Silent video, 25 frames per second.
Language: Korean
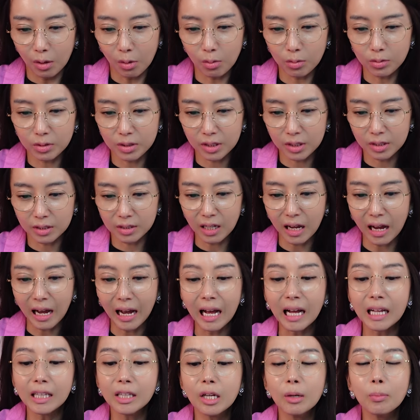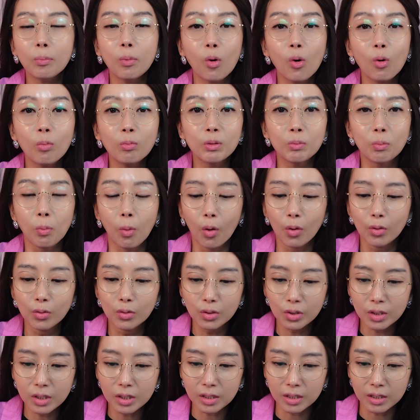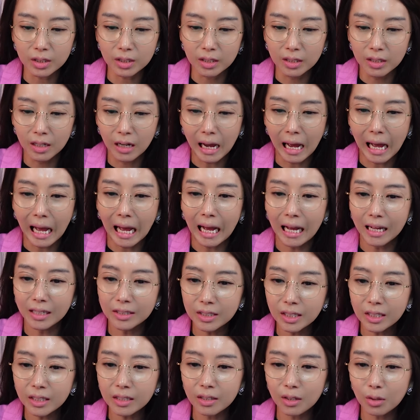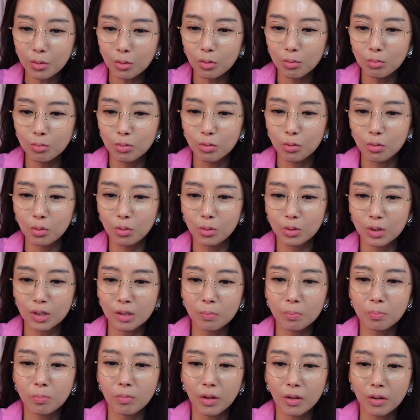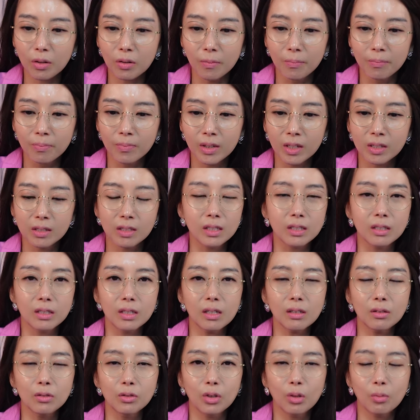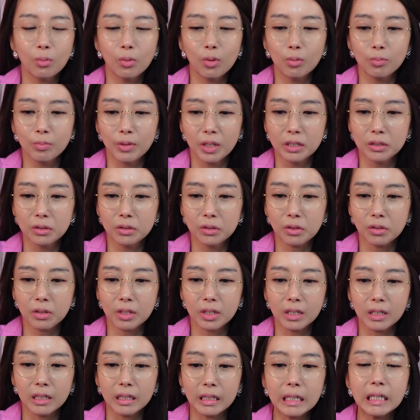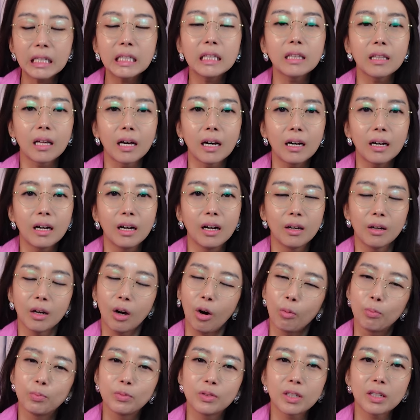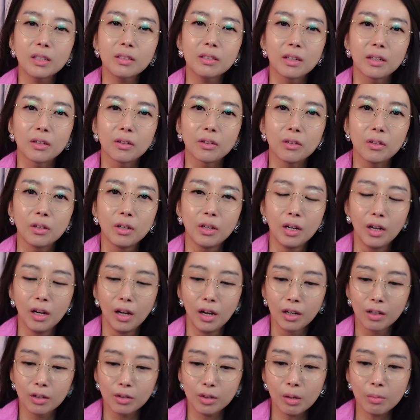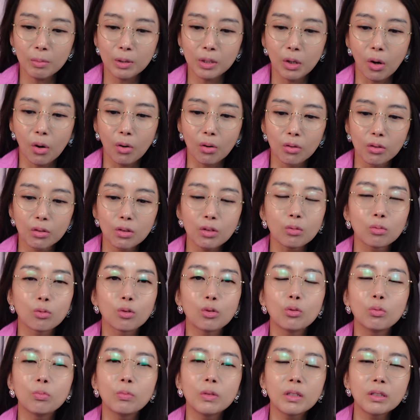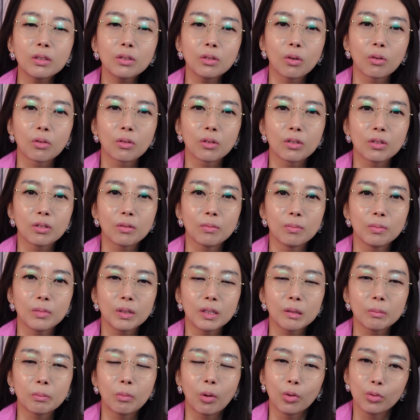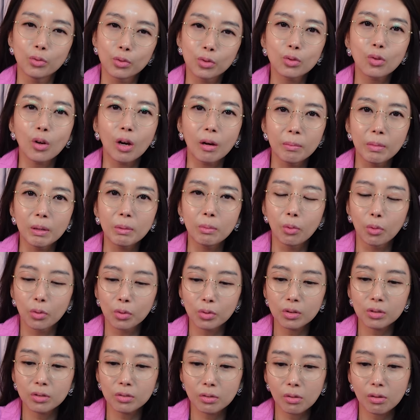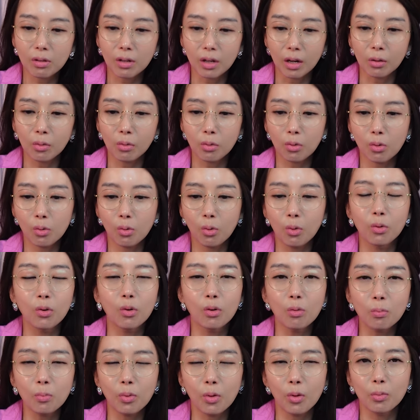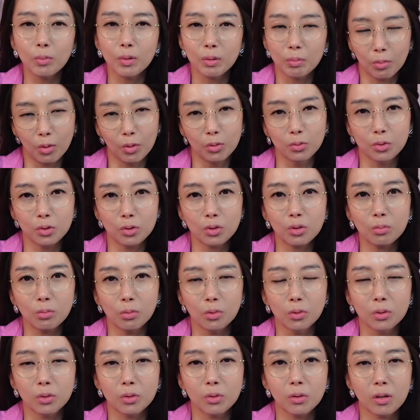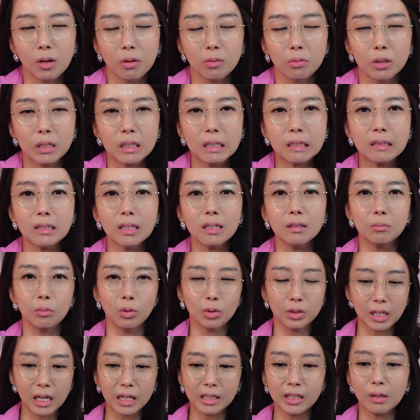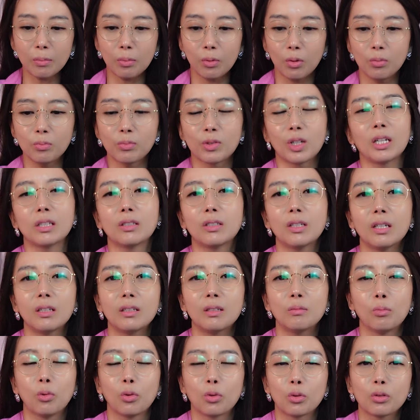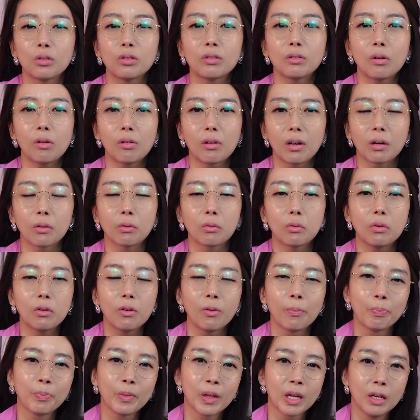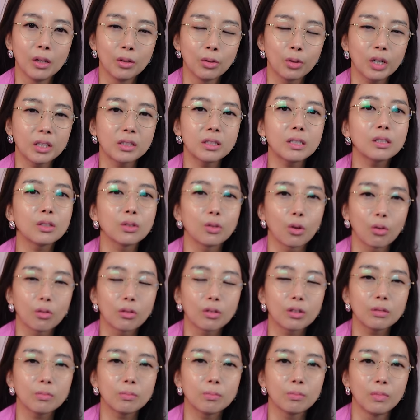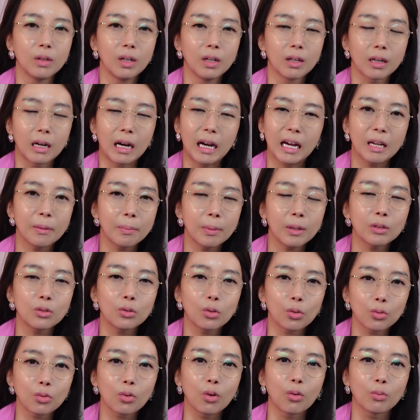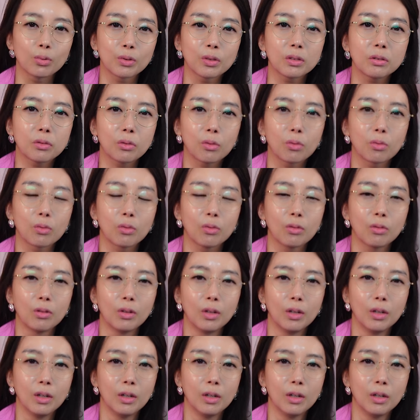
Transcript: 혹시 4대 보험은 뭔지 아냐라고 묻고 싶네요. 직장 의료보험 낸 적이 있나? 없잖아요. 그 다음에 연금, 국민연금이 뭔지도 아마 모를 것 같고 고용보험이 뭔지도 모를 것 같고 일단 뭐 4대 보험 자체를 모르는 것 같고 퇴직연금 가입한 적도 없을 거고